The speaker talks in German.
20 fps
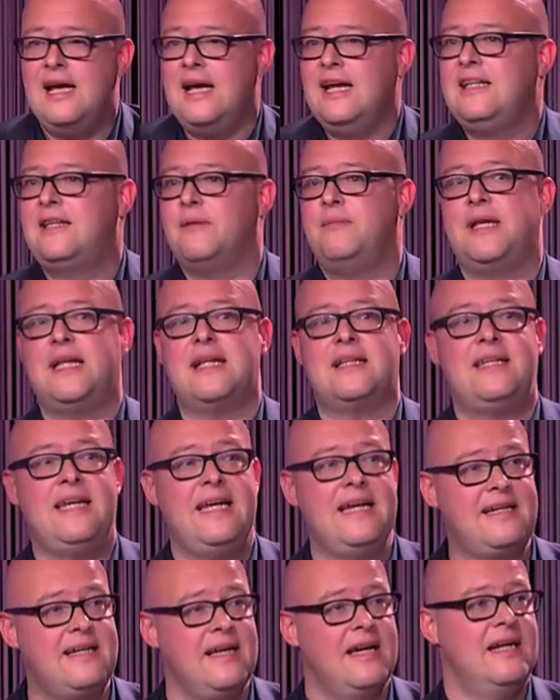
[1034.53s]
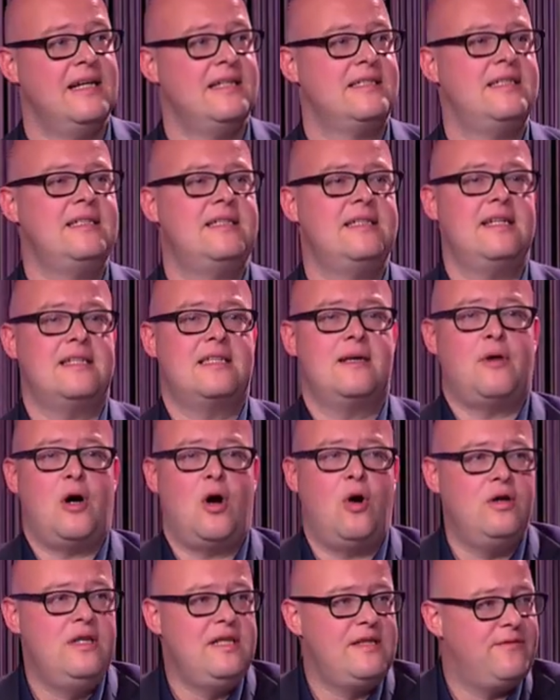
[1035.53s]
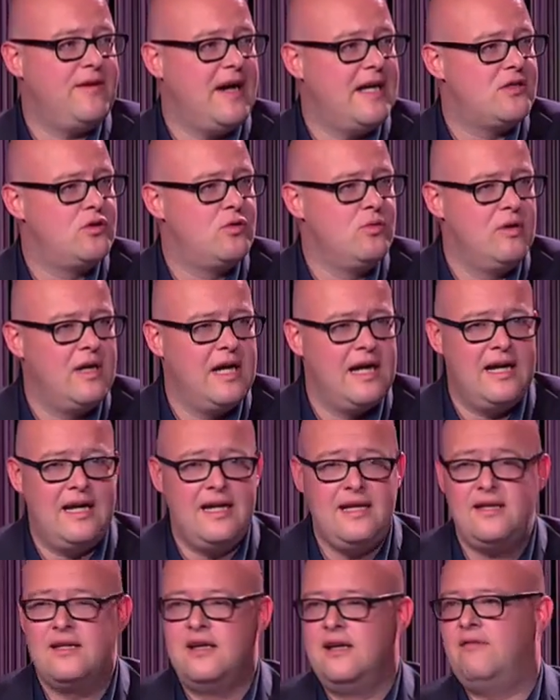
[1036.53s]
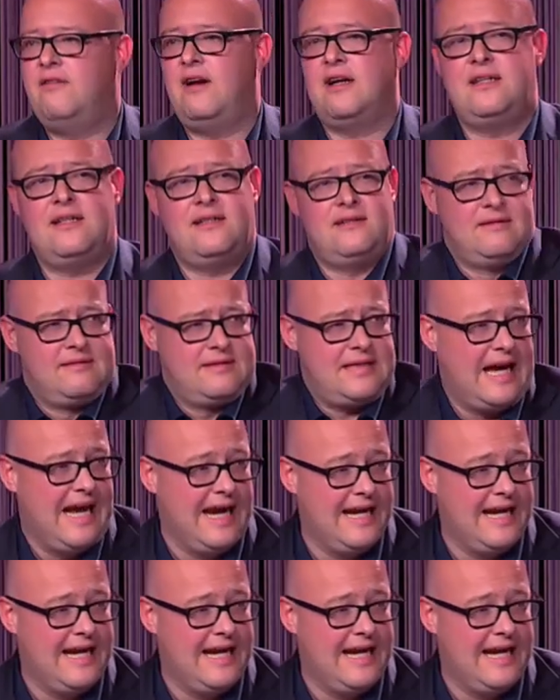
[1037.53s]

In der Mediathek sind sie deshalb auch nicht frei zugänglich, weil der,